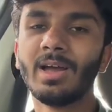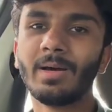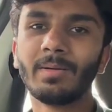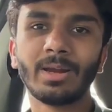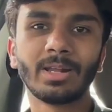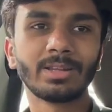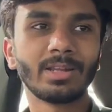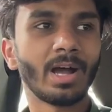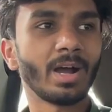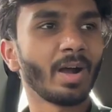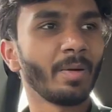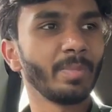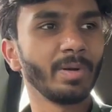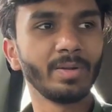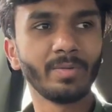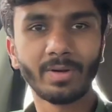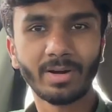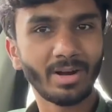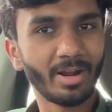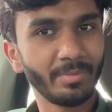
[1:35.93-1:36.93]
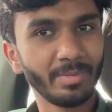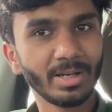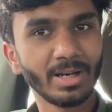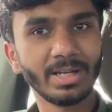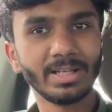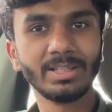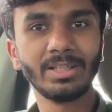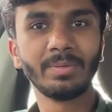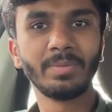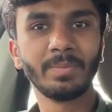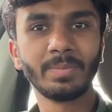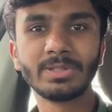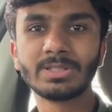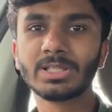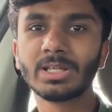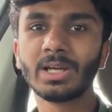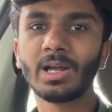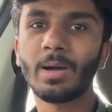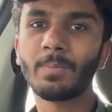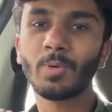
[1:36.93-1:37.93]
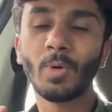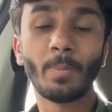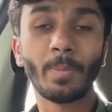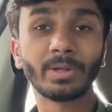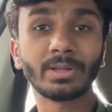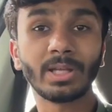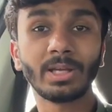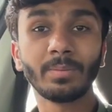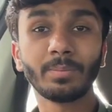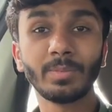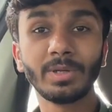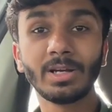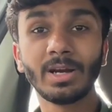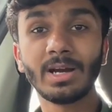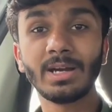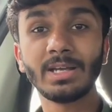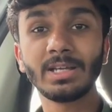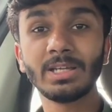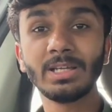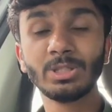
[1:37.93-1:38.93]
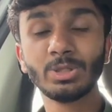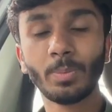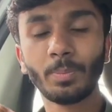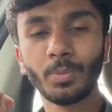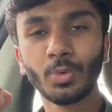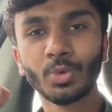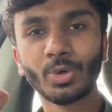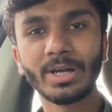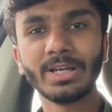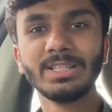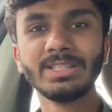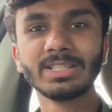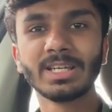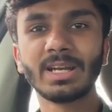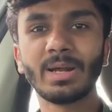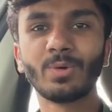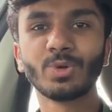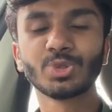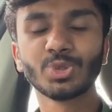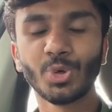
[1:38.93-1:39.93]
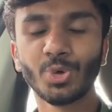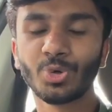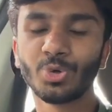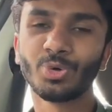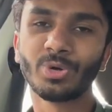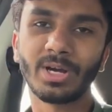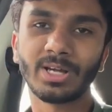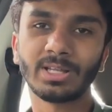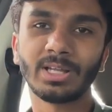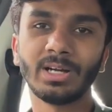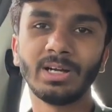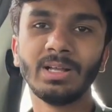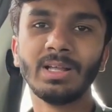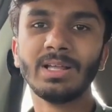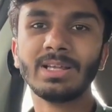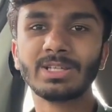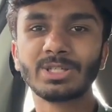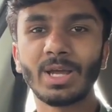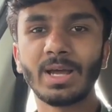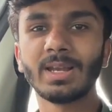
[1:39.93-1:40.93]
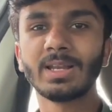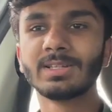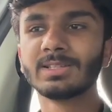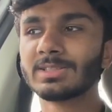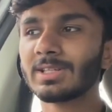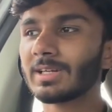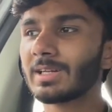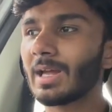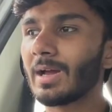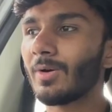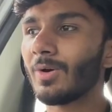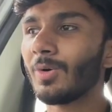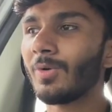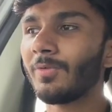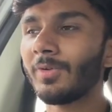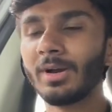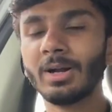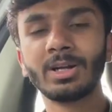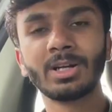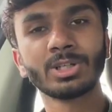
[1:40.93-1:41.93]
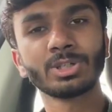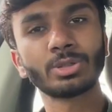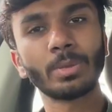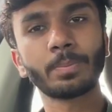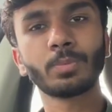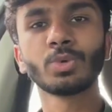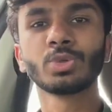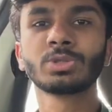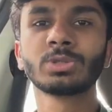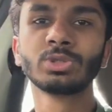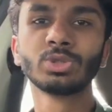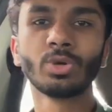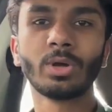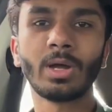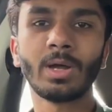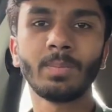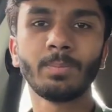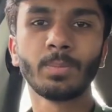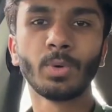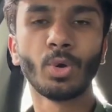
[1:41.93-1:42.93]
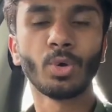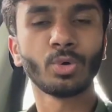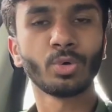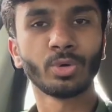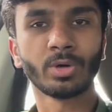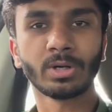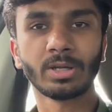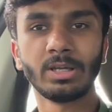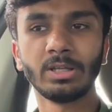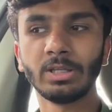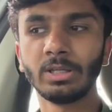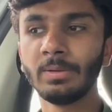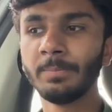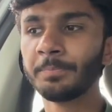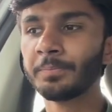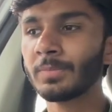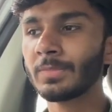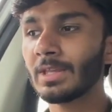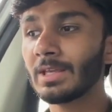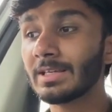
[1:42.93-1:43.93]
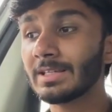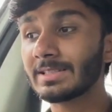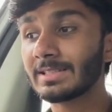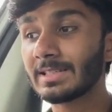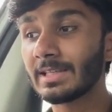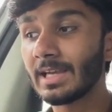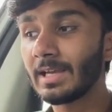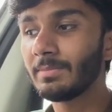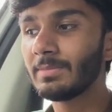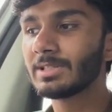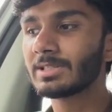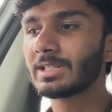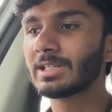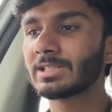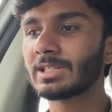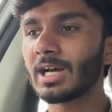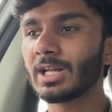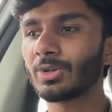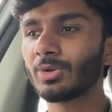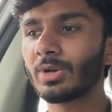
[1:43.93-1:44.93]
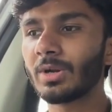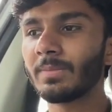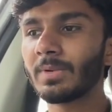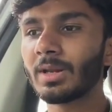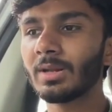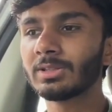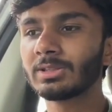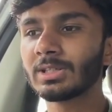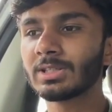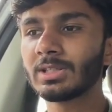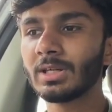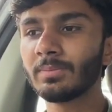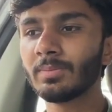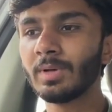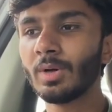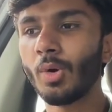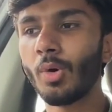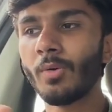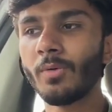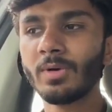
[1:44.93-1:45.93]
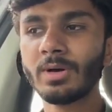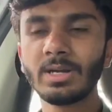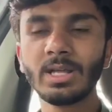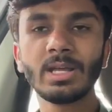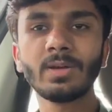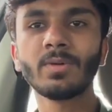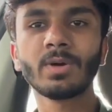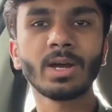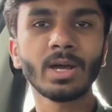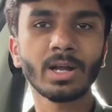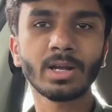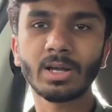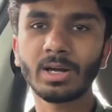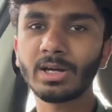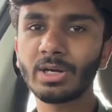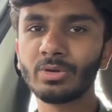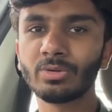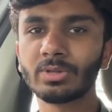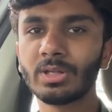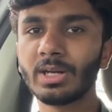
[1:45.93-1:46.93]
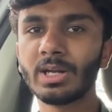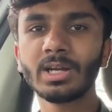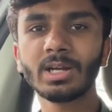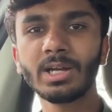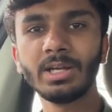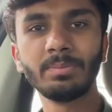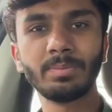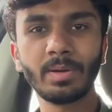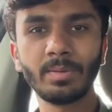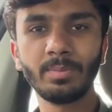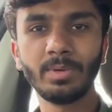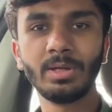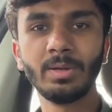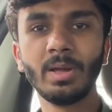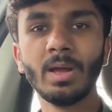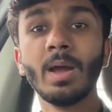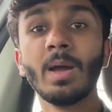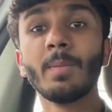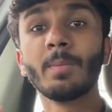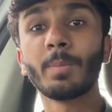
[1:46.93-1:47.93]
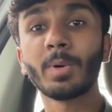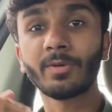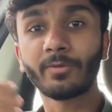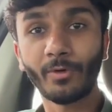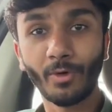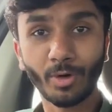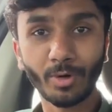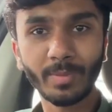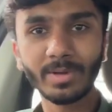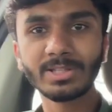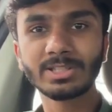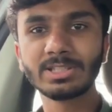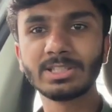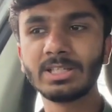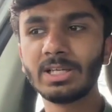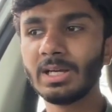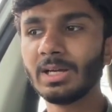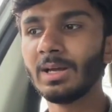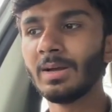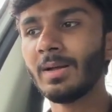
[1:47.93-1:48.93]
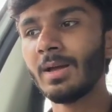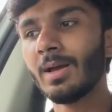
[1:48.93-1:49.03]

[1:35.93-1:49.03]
लद्दाख अपनी वरना भी गई थी अभी पीछे आपको पता है अपनी गाड़ी की जो पूरा इंजन है वो चौक हो गया था साइलेंसर क्या वो फिल्टर सब कुछ जो है ब्लॉक हो रखे थे सेम इसके साथ हो रहा है मतलब जैसे हमें ओवरटेक वगैरह करने होता है ना कहीं पे भी परफॉर्मेंस चाहिए